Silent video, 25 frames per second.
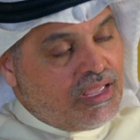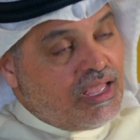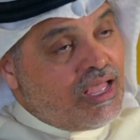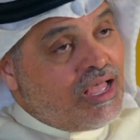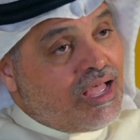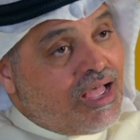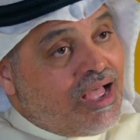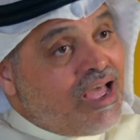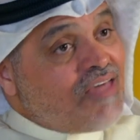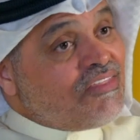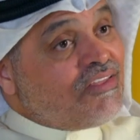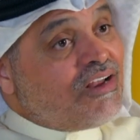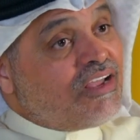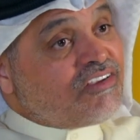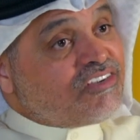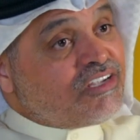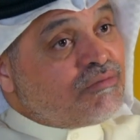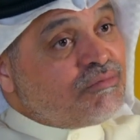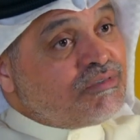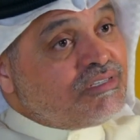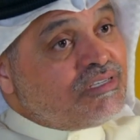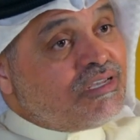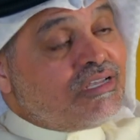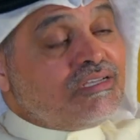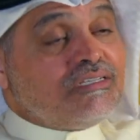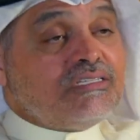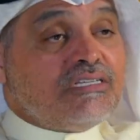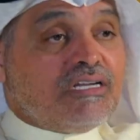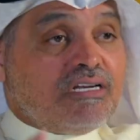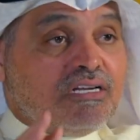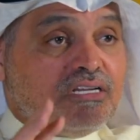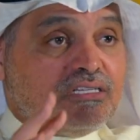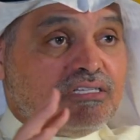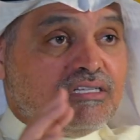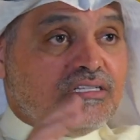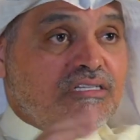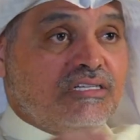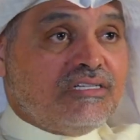هذه العصبيه هي
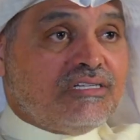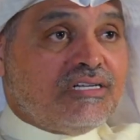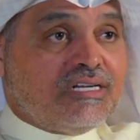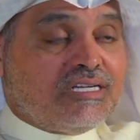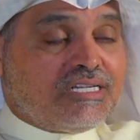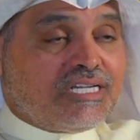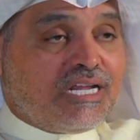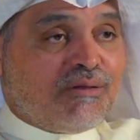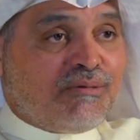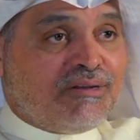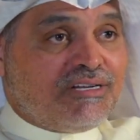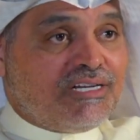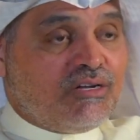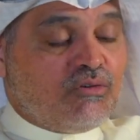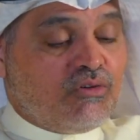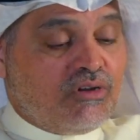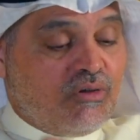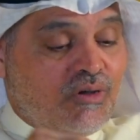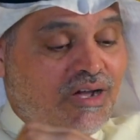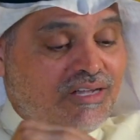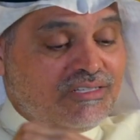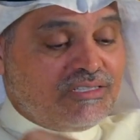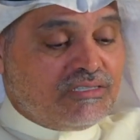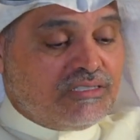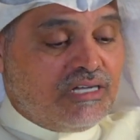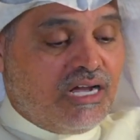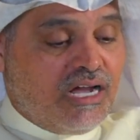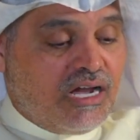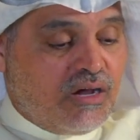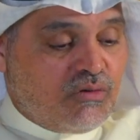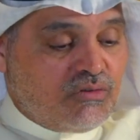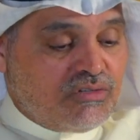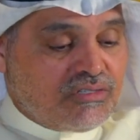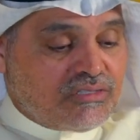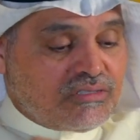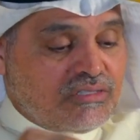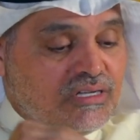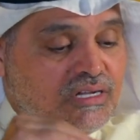التي احنا نتكلم عنها ولو واحد
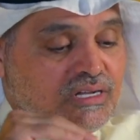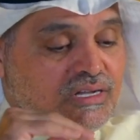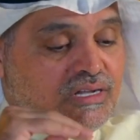يحاول